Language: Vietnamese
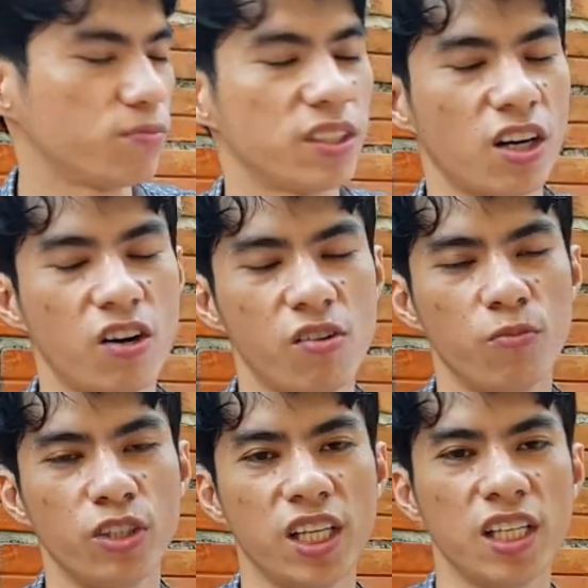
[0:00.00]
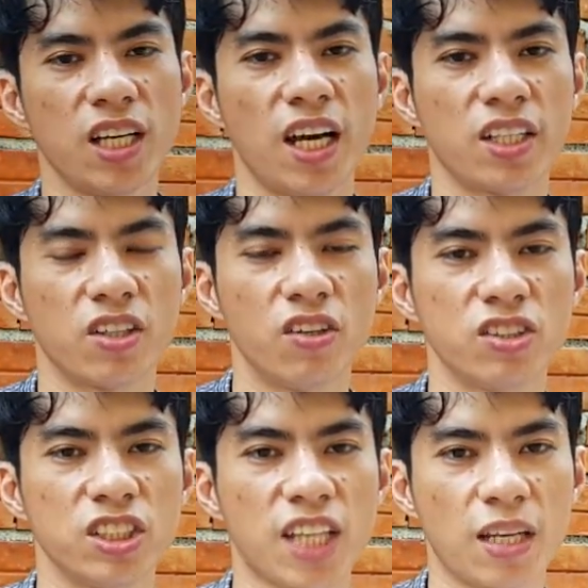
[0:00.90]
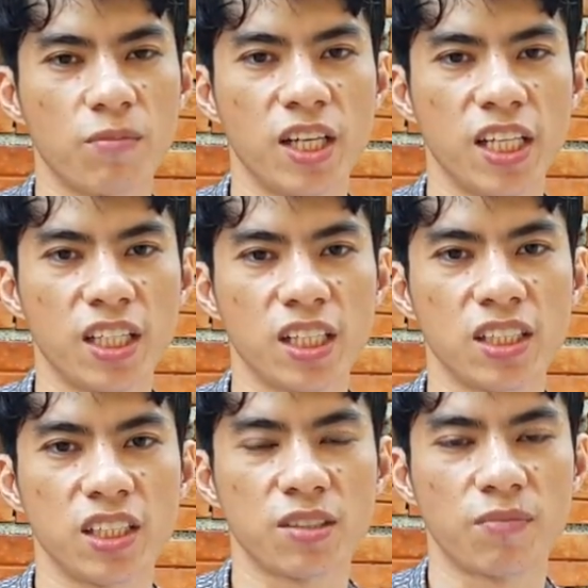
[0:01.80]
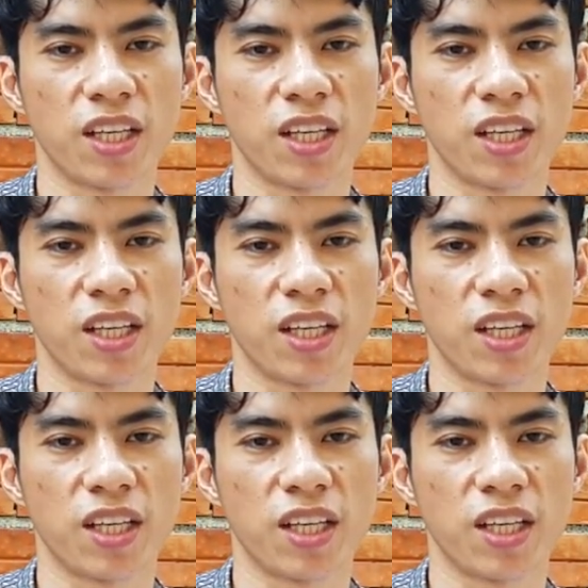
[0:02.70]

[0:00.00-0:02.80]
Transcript: video mùi này hay có đôi chị trai đồng lê nơi ở trong